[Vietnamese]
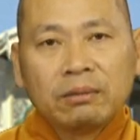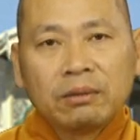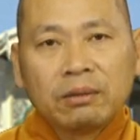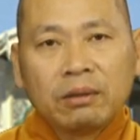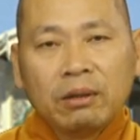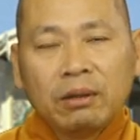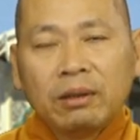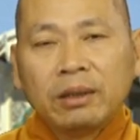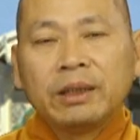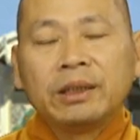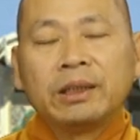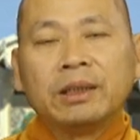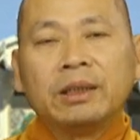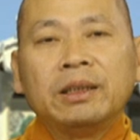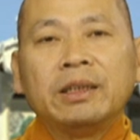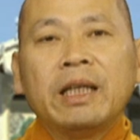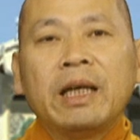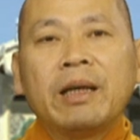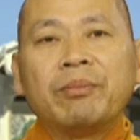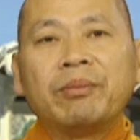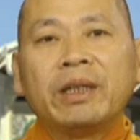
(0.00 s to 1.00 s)
có cái sự
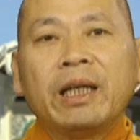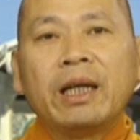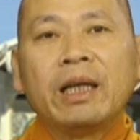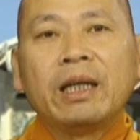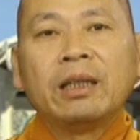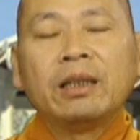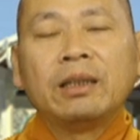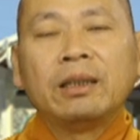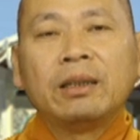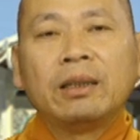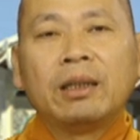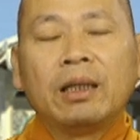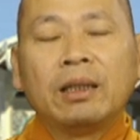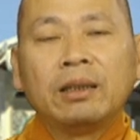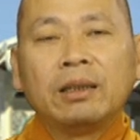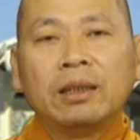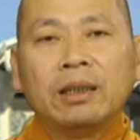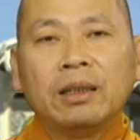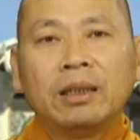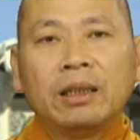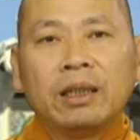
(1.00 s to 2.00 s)
nhàm chán cái
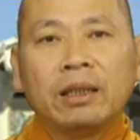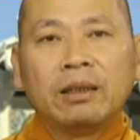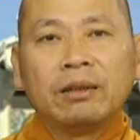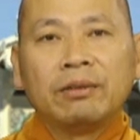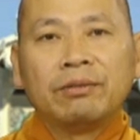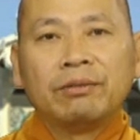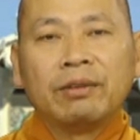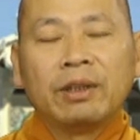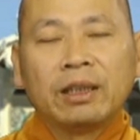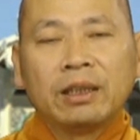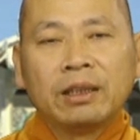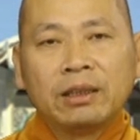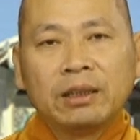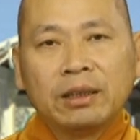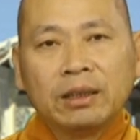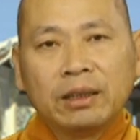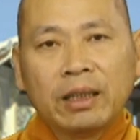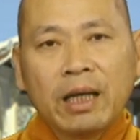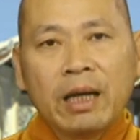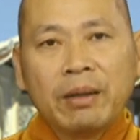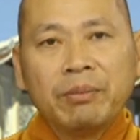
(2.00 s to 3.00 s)
thân thể này và cái
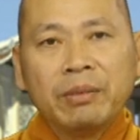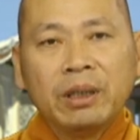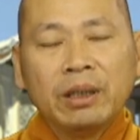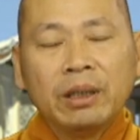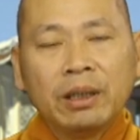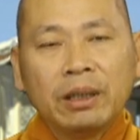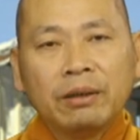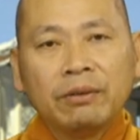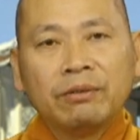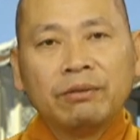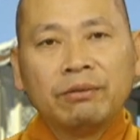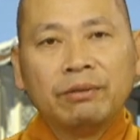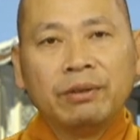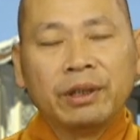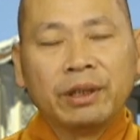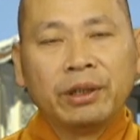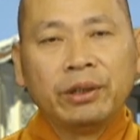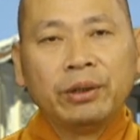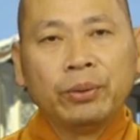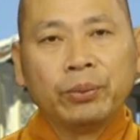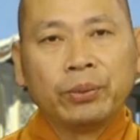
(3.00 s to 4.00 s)
sự ham ưa
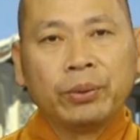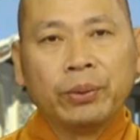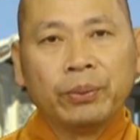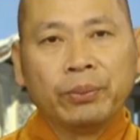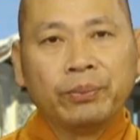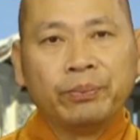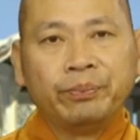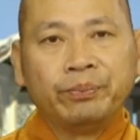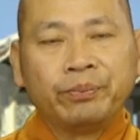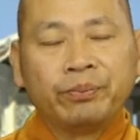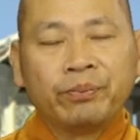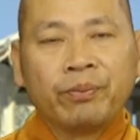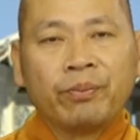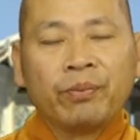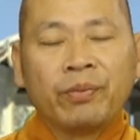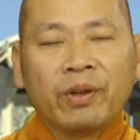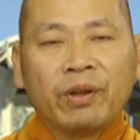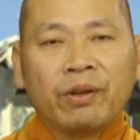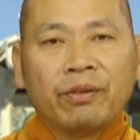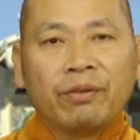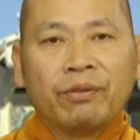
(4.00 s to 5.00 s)
về cái nhục dục
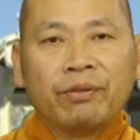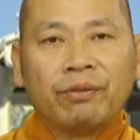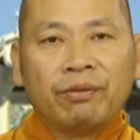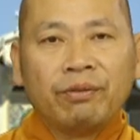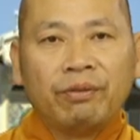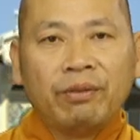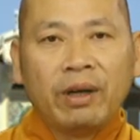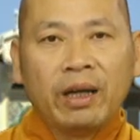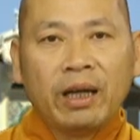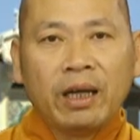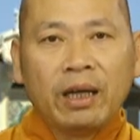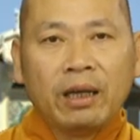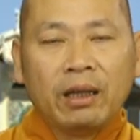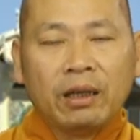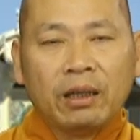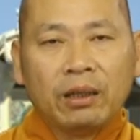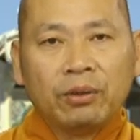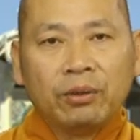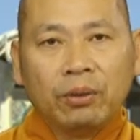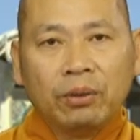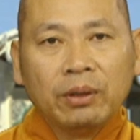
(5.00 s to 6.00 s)
và
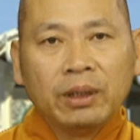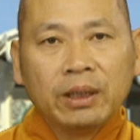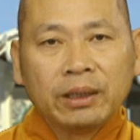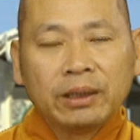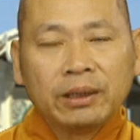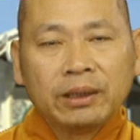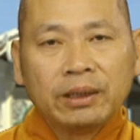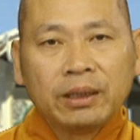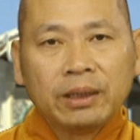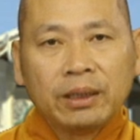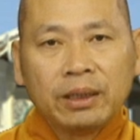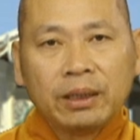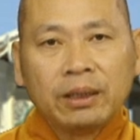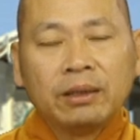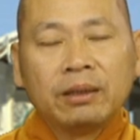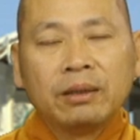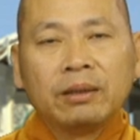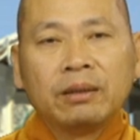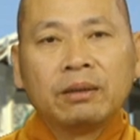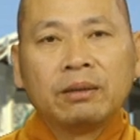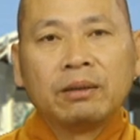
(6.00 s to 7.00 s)
họ nỗ lực cho nên
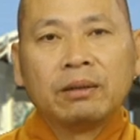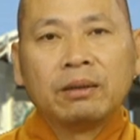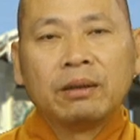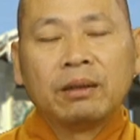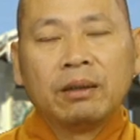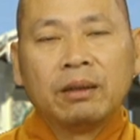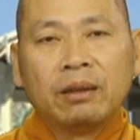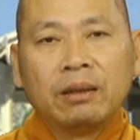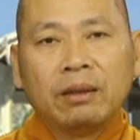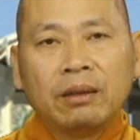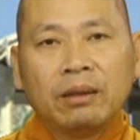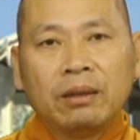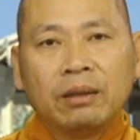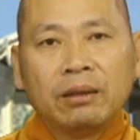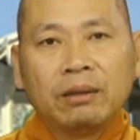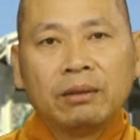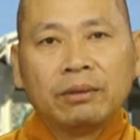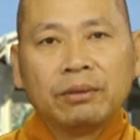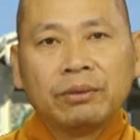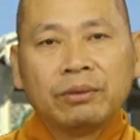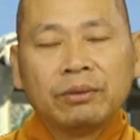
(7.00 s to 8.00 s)
họ